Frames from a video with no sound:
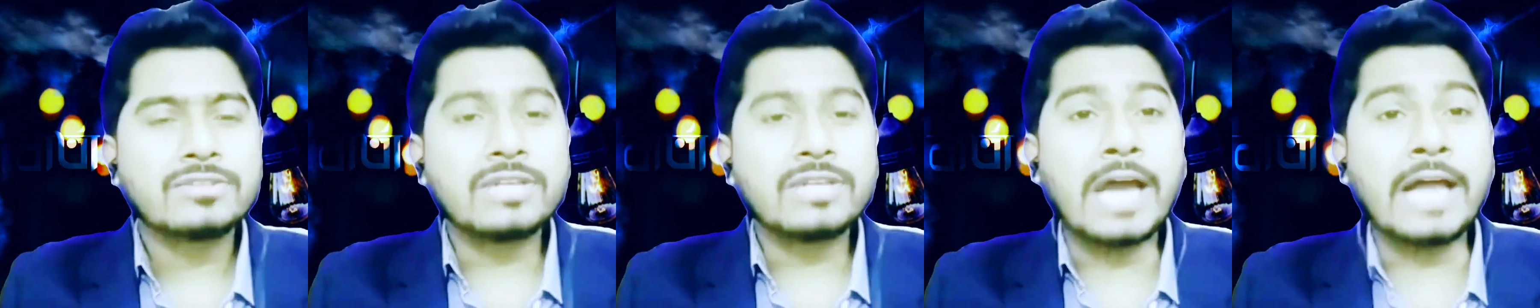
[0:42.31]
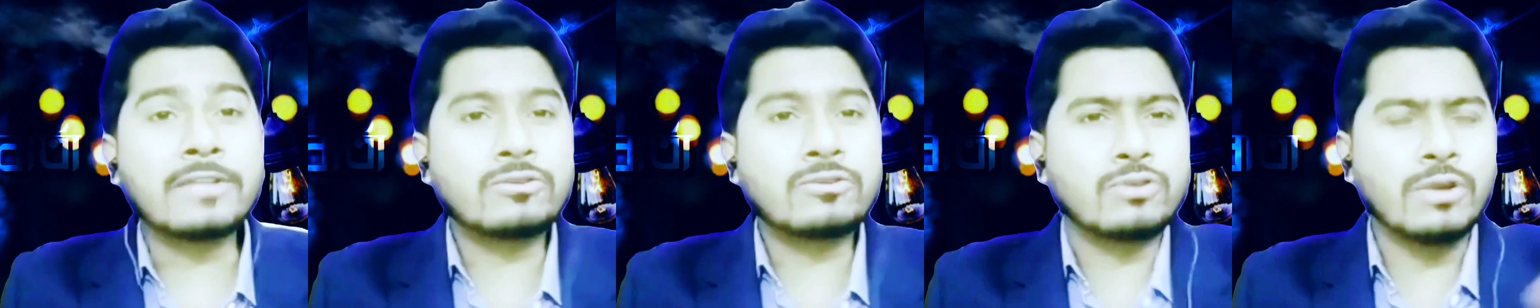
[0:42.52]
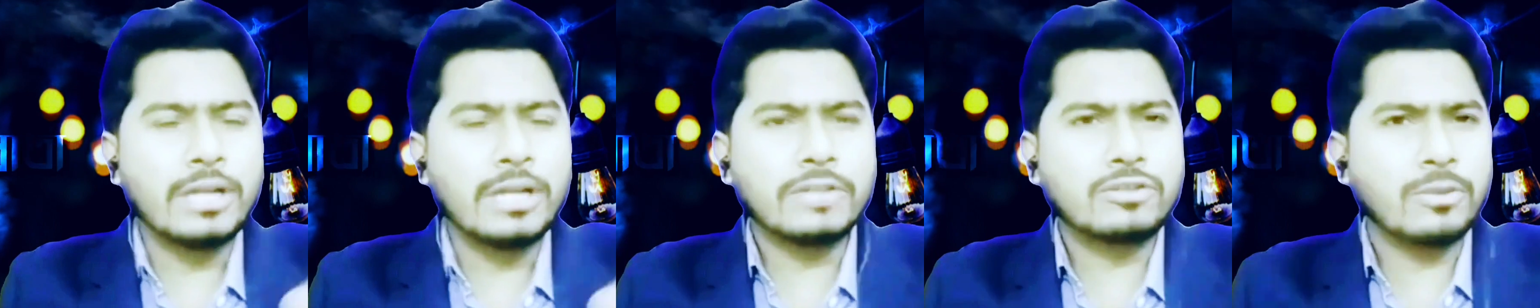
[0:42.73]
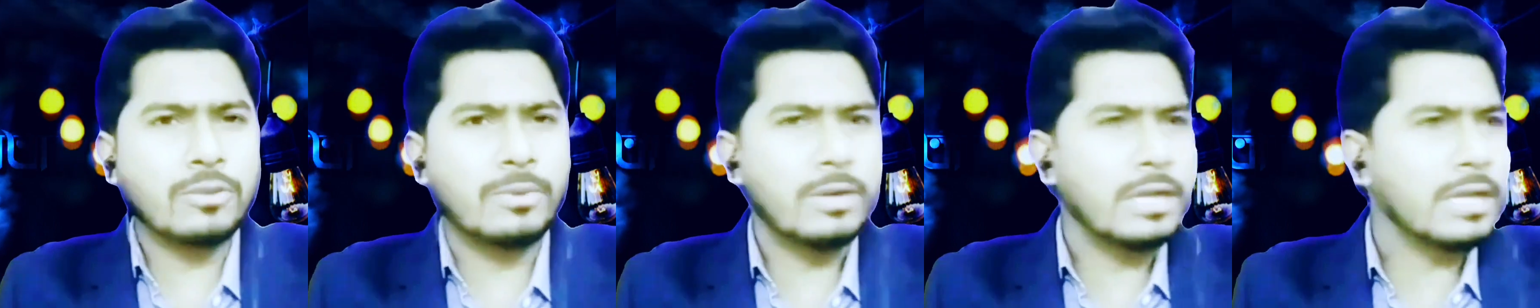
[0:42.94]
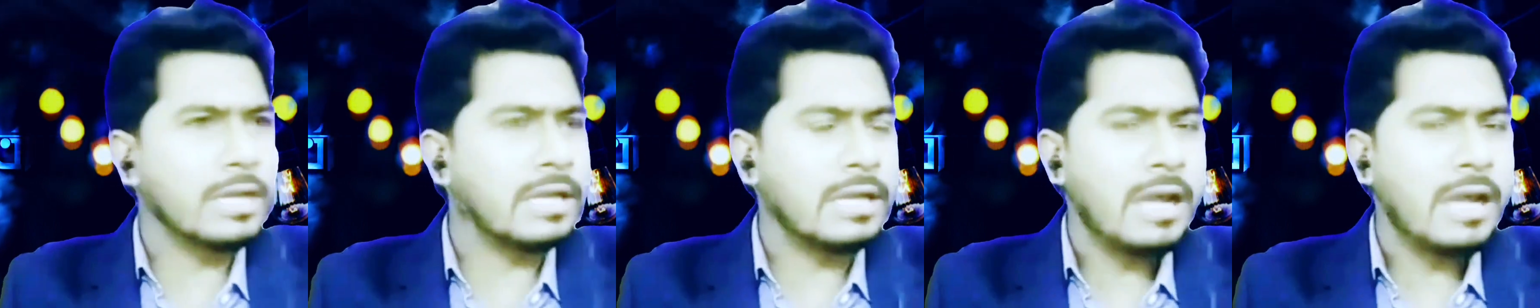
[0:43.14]
ছাত্রলীগ
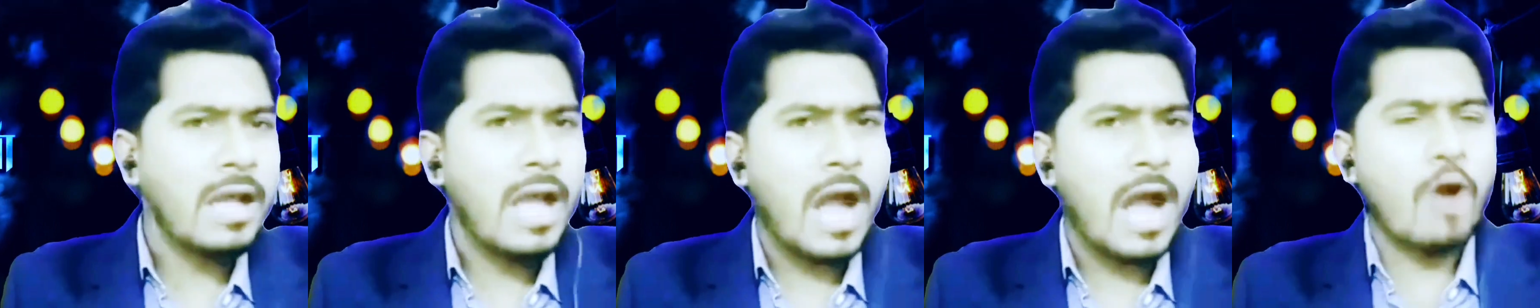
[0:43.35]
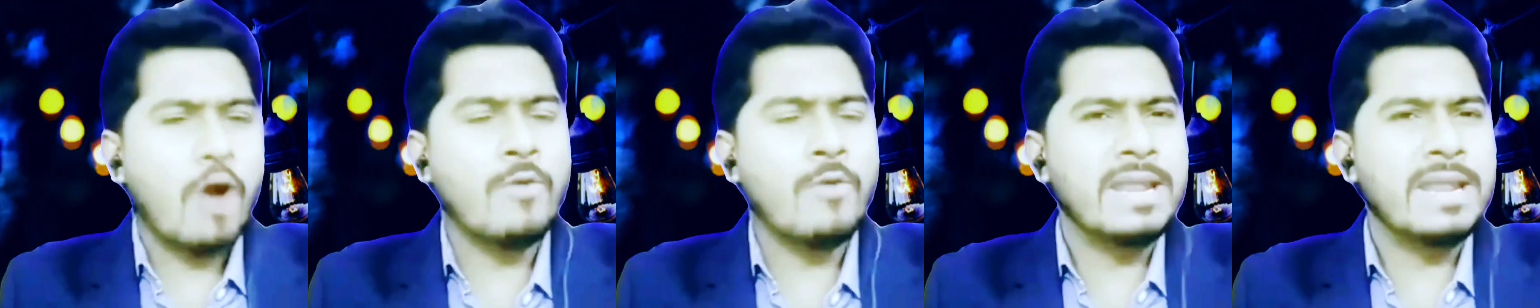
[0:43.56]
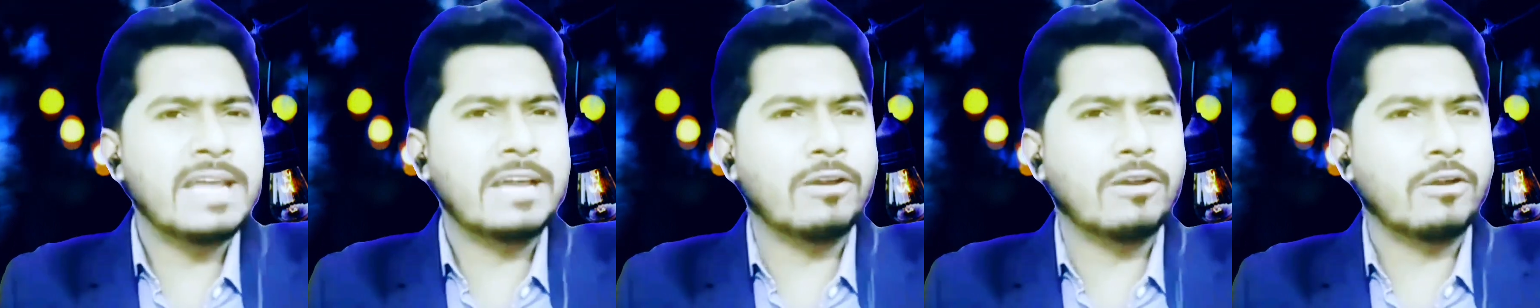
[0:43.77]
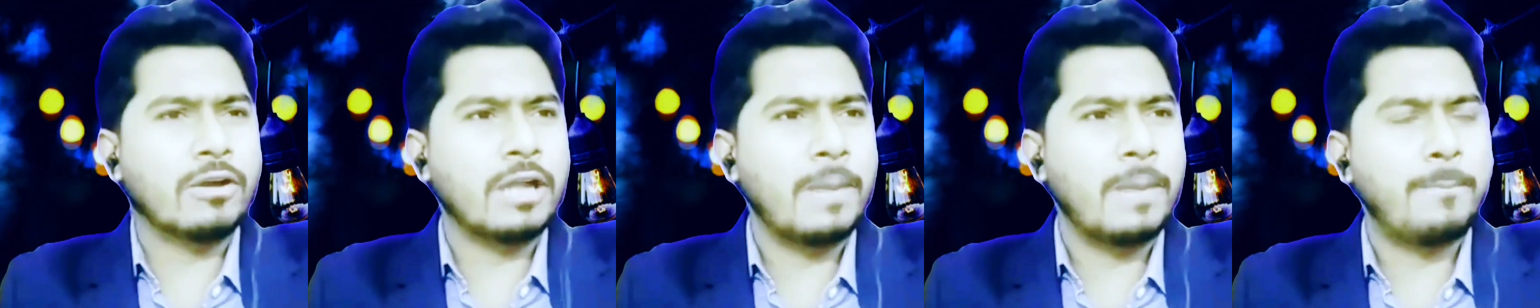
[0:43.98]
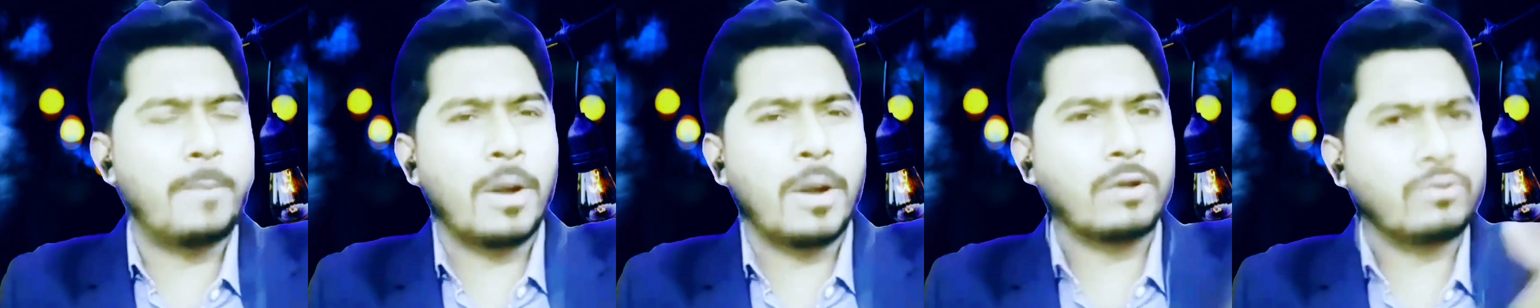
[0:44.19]
যুবলীগ আওয়ামী লীগের
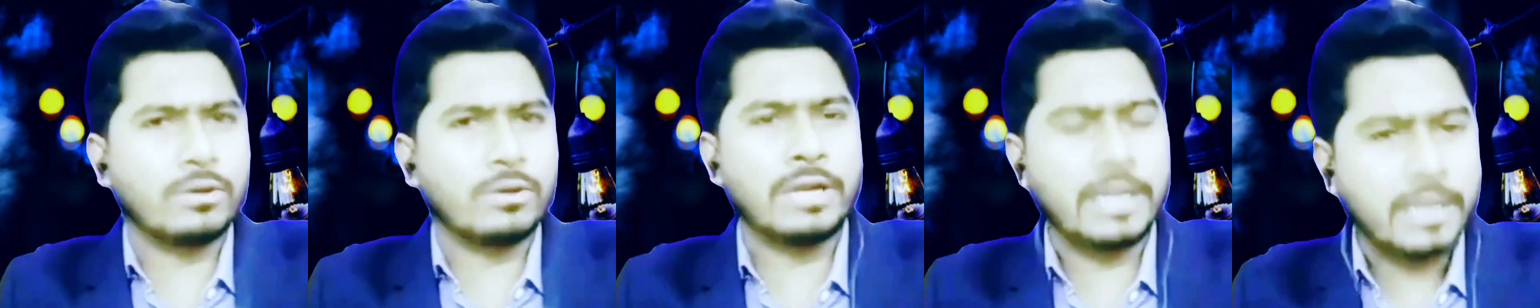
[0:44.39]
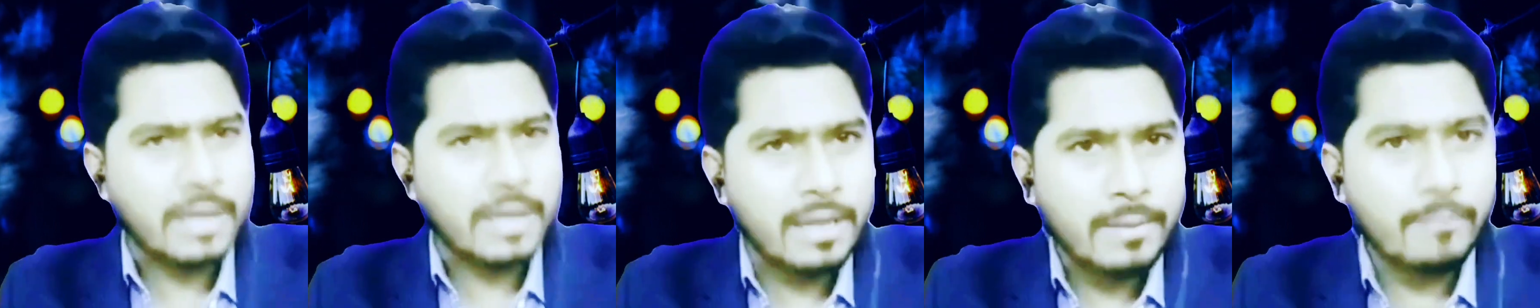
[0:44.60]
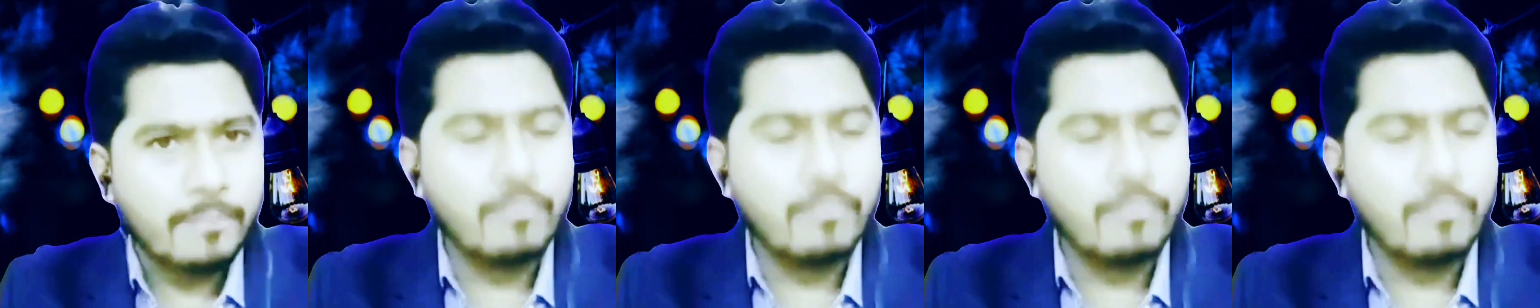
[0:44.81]
লোকেরা পল্টনের